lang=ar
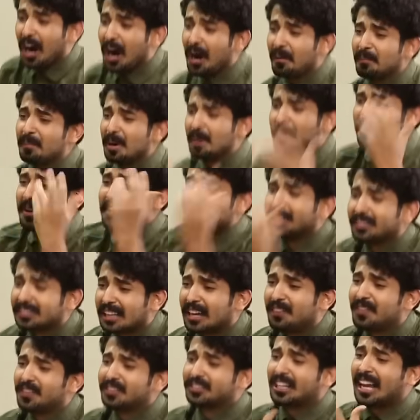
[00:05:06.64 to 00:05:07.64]
امي من
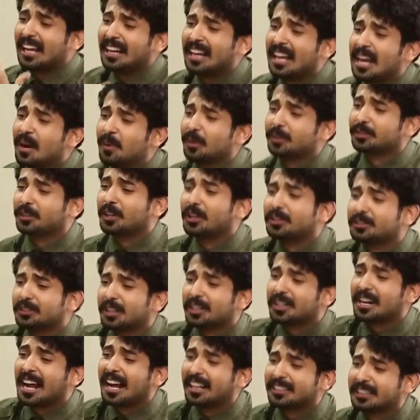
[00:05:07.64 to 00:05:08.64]
تقفص علي وتقط
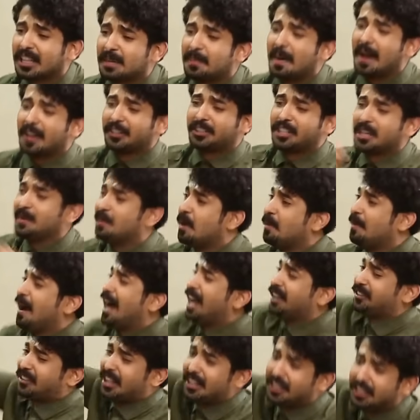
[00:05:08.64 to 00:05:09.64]
الراتب اسب ام
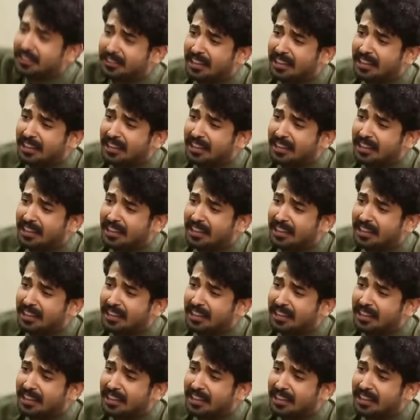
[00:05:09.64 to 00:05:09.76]
حسن